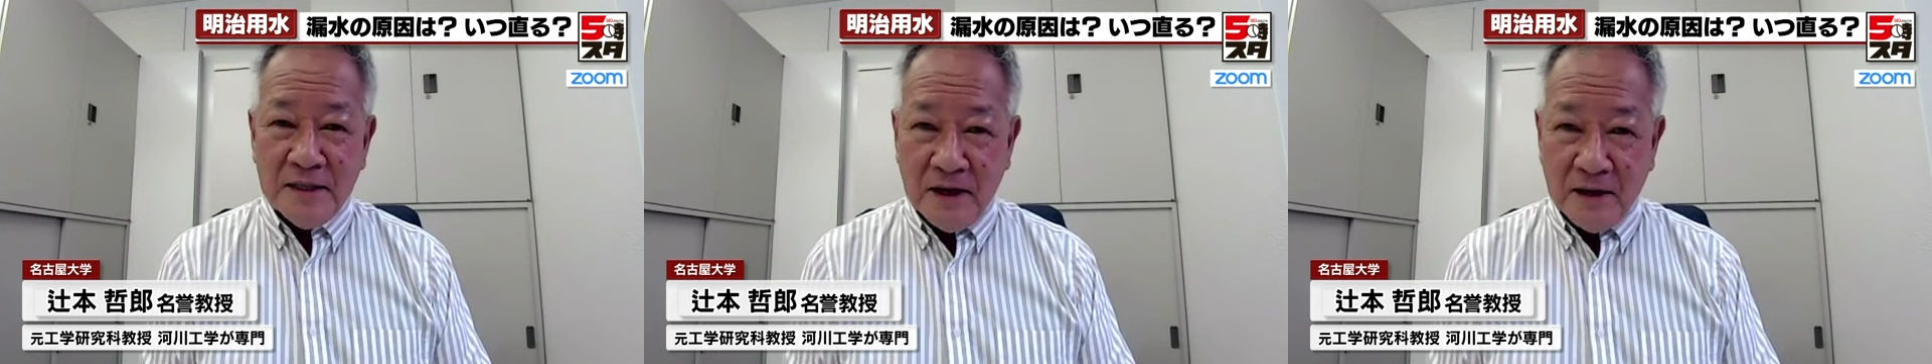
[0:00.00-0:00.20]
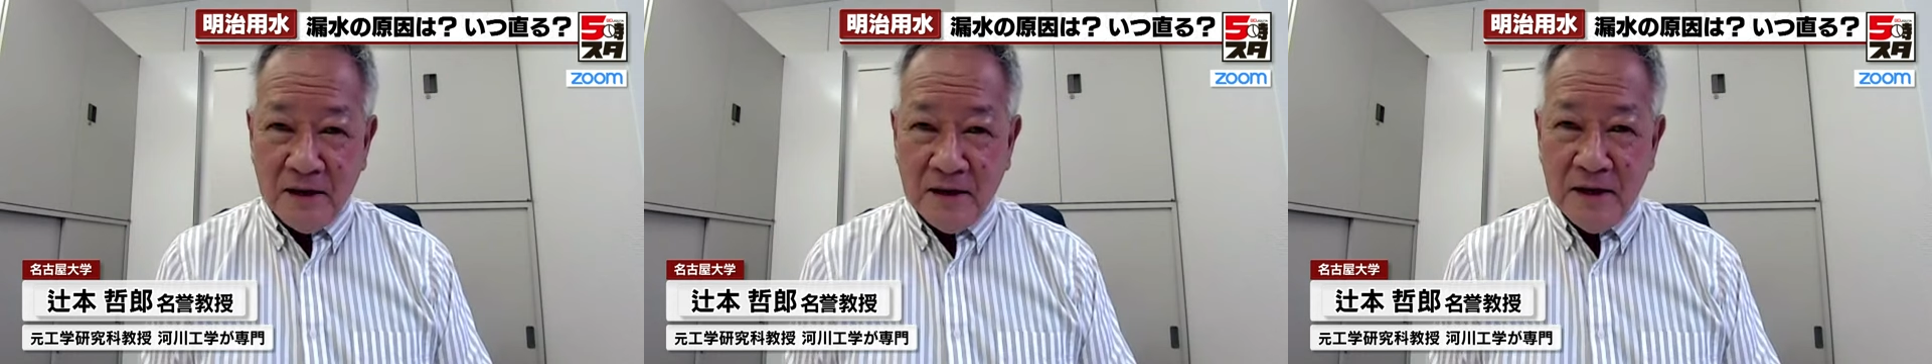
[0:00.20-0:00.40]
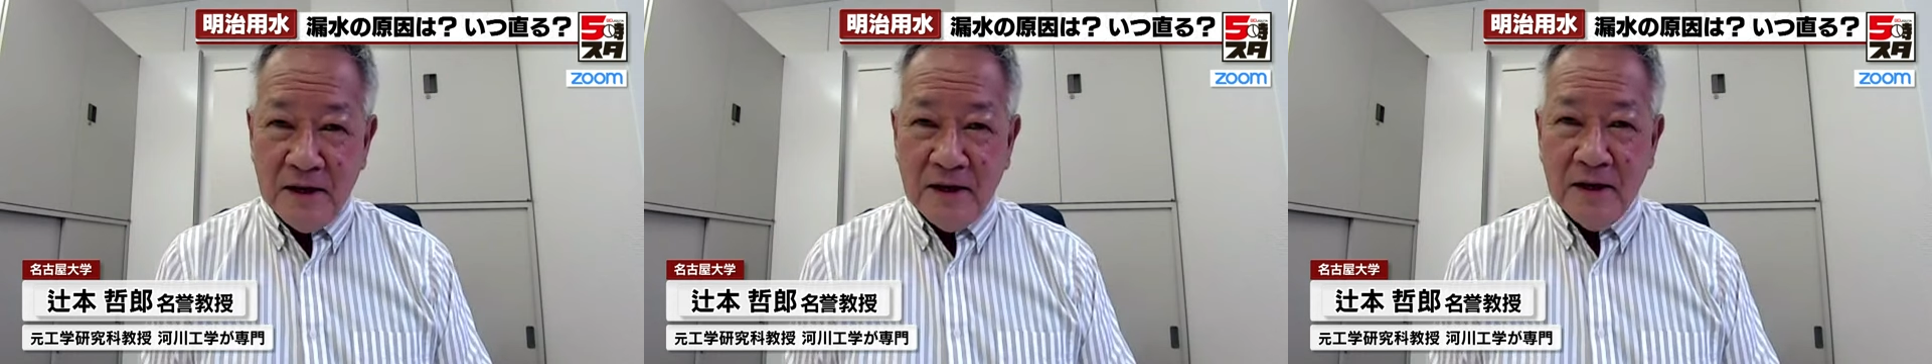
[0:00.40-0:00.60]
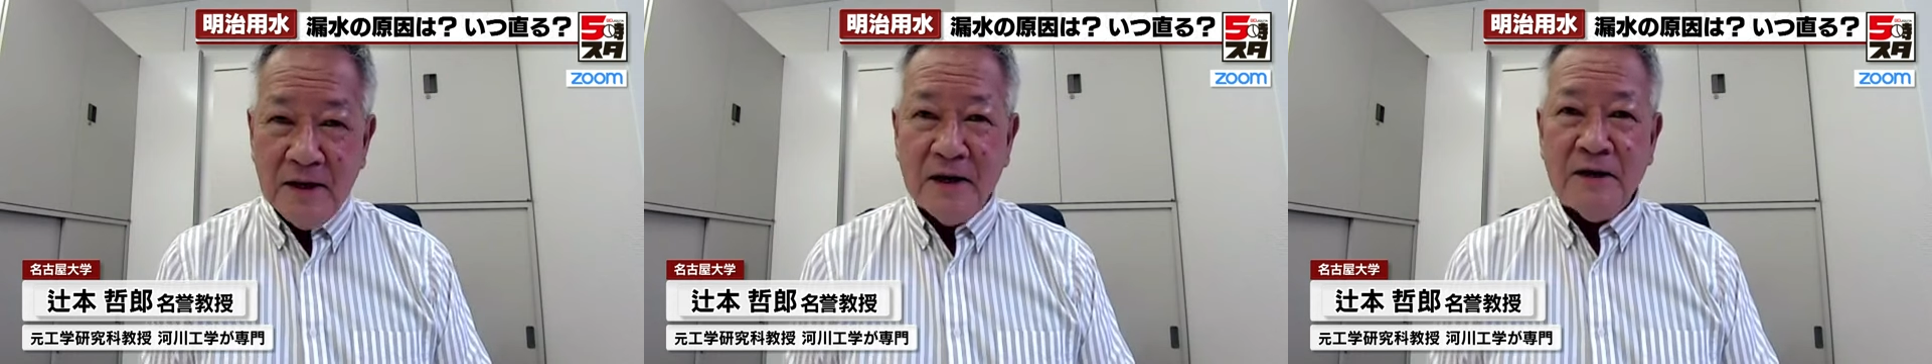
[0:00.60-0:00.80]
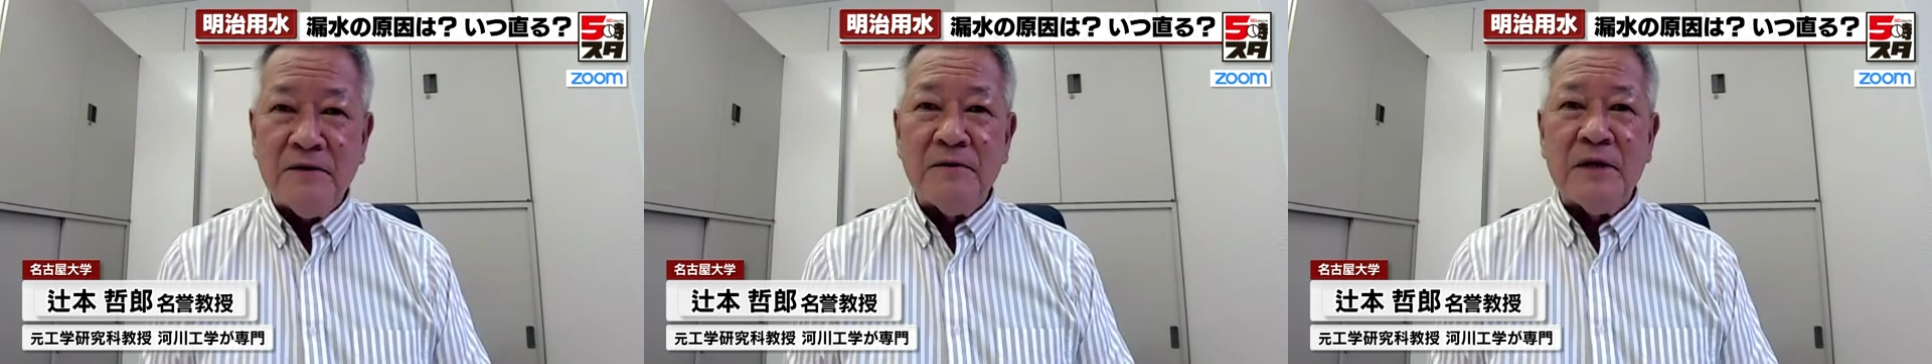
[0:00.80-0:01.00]
いた
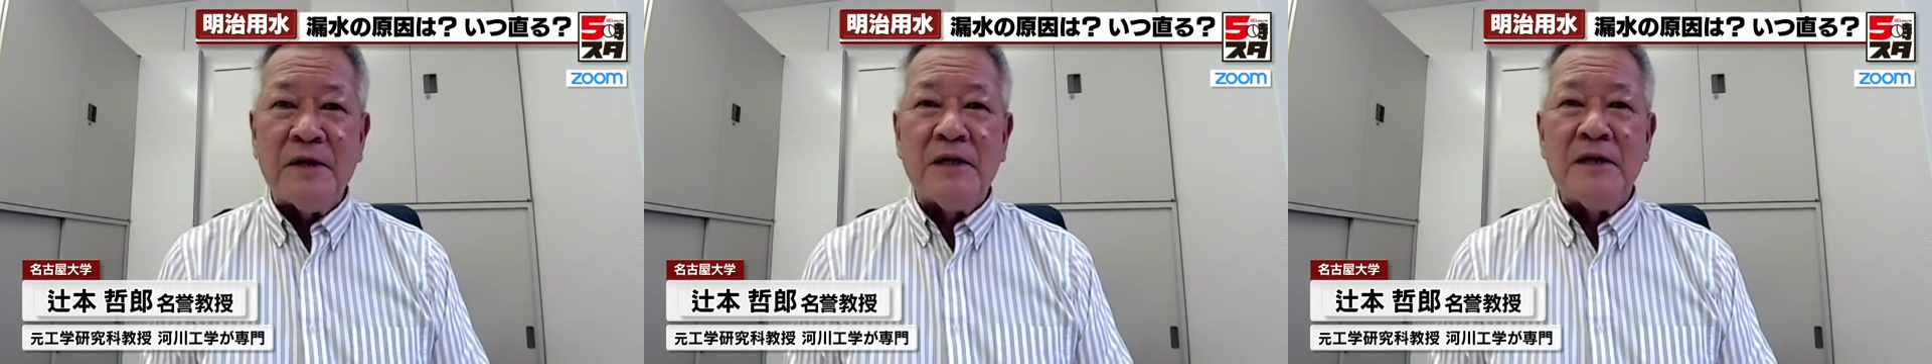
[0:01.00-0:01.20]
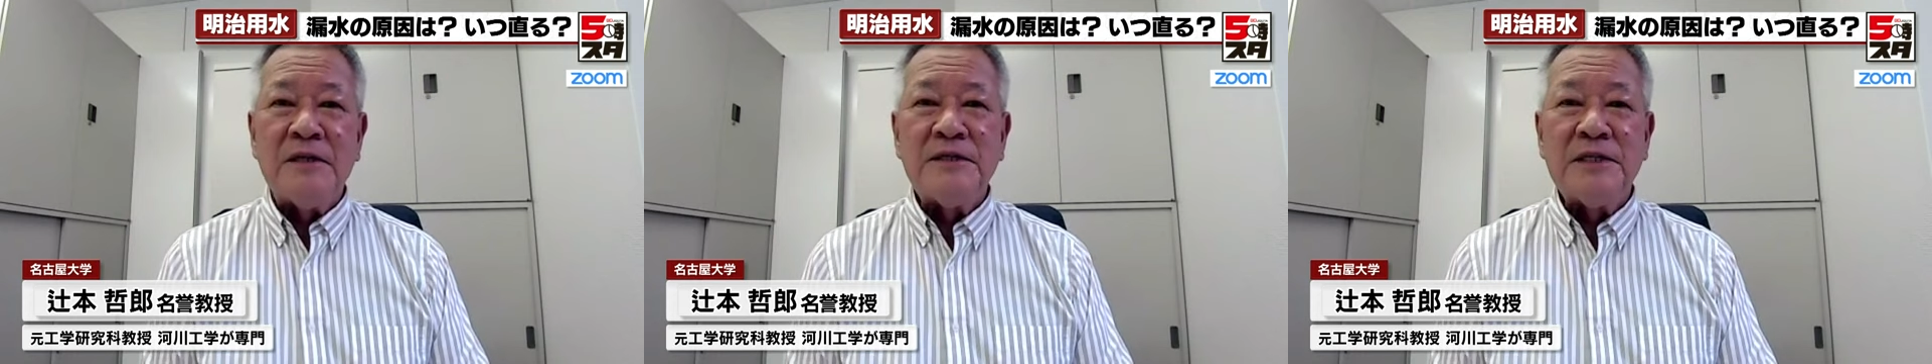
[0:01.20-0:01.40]
あるいは